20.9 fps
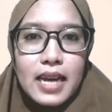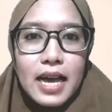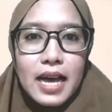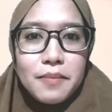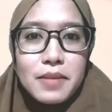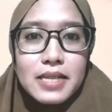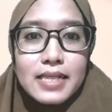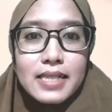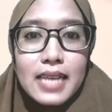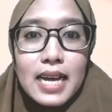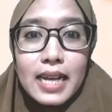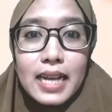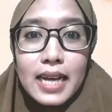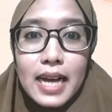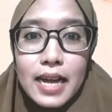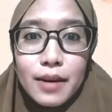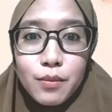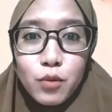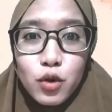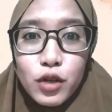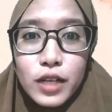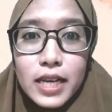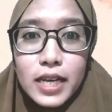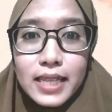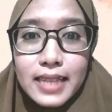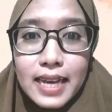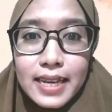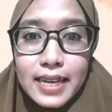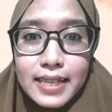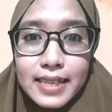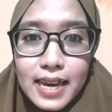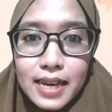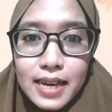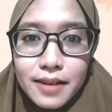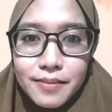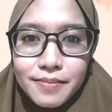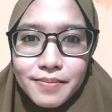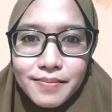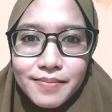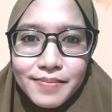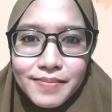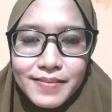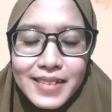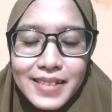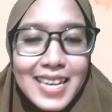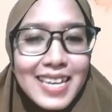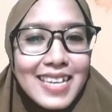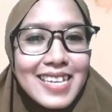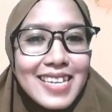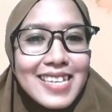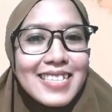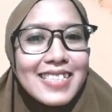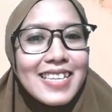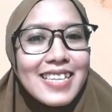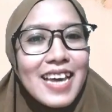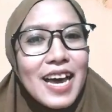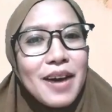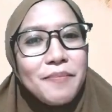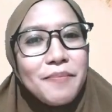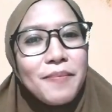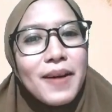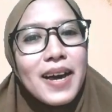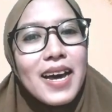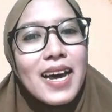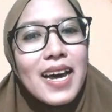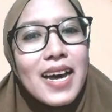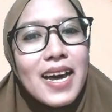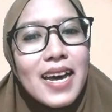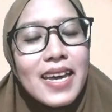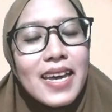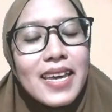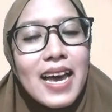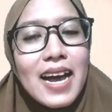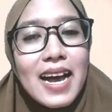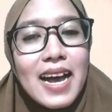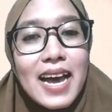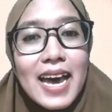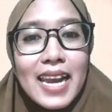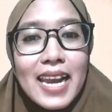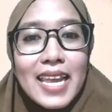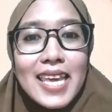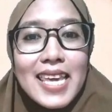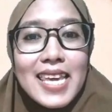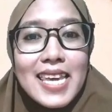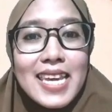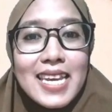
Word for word: Nah, misalkan Bunda tanya, "Siapa yang hari